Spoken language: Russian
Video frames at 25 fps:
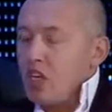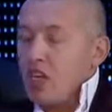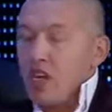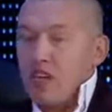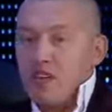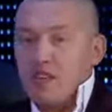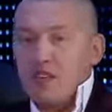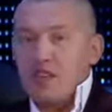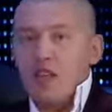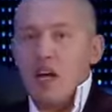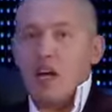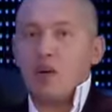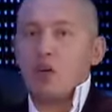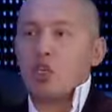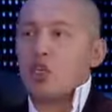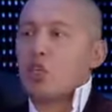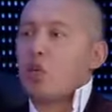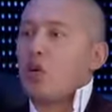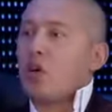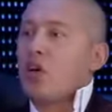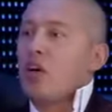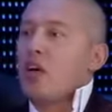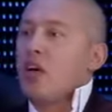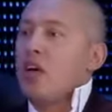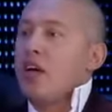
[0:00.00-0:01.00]
И я знаю,
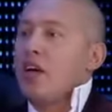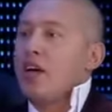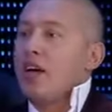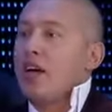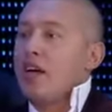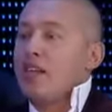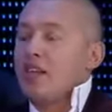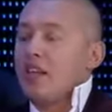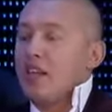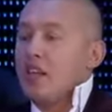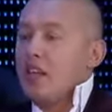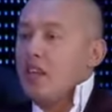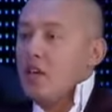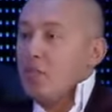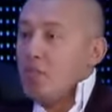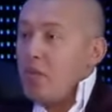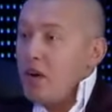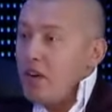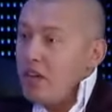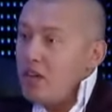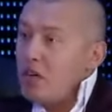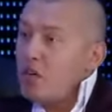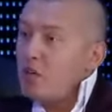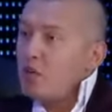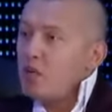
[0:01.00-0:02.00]
что это не
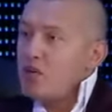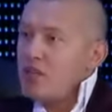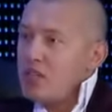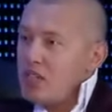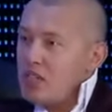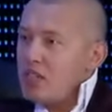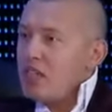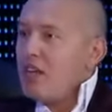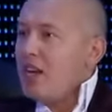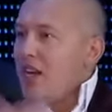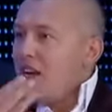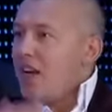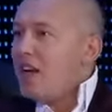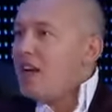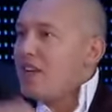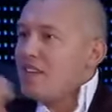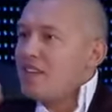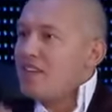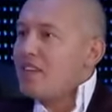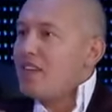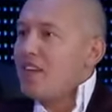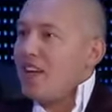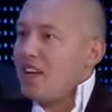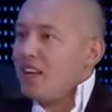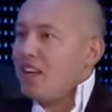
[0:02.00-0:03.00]
мои усилия
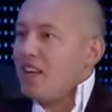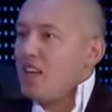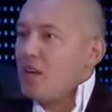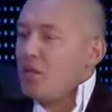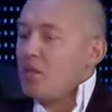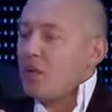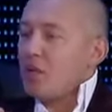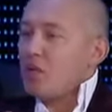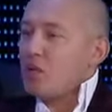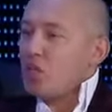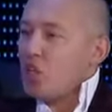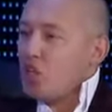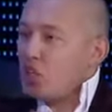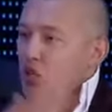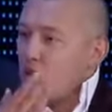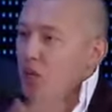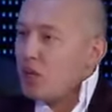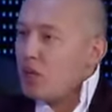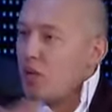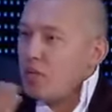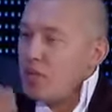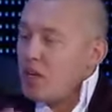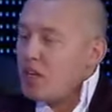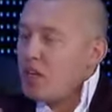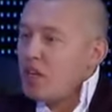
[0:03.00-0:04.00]
сделали, потому что
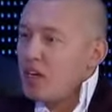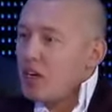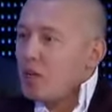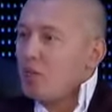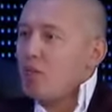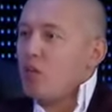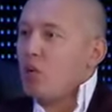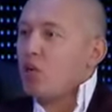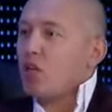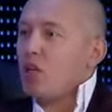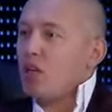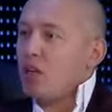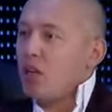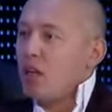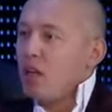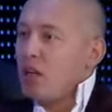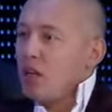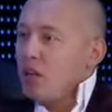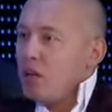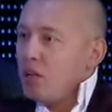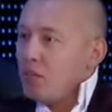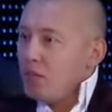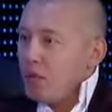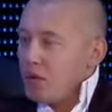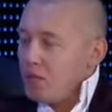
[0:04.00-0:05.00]
сколько бы я ни работал,
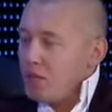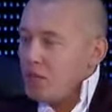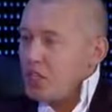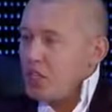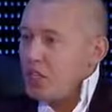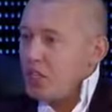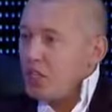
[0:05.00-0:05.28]
понимаешь,